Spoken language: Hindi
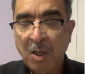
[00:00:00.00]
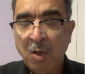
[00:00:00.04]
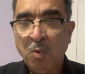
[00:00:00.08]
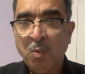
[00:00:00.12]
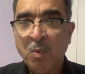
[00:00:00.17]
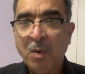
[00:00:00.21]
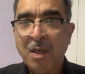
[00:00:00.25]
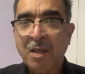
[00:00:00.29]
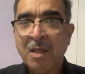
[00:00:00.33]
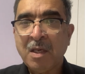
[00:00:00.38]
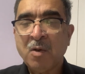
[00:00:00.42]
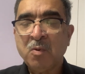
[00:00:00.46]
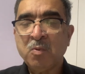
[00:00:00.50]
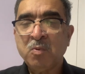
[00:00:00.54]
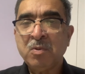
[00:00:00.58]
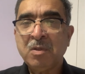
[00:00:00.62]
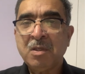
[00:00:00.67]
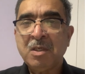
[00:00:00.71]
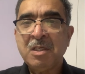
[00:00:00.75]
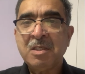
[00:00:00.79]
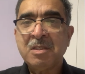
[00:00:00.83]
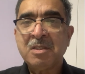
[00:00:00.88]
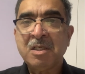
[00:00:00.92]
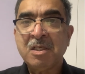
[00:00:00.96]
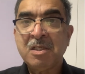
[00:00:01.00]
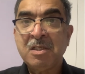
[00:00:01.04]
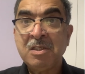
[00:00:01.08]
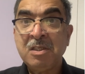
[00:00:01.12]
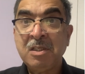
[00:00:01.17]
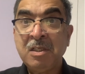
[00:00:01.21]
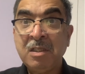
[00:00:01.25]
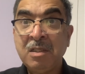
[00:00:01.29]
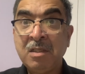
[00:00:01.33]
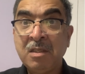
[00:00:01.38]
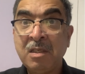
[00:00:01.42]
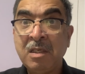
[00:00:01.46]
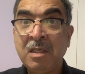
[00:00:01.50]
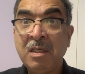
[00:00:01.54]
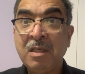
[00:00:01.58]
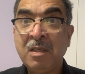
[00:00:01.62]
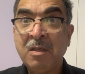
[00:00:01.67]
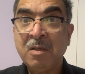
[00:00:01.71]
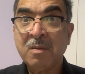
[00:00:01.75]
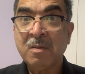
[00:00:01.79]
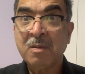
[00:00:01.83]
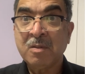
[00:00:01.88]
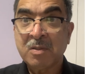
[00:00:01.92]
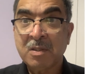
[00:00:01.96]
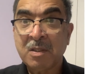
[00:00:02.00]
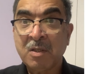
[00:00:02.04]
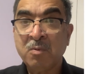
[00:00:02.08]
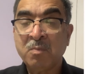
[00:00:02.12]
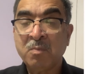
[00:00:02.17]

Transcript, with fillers: हुए या उनकी संजीदगी से इन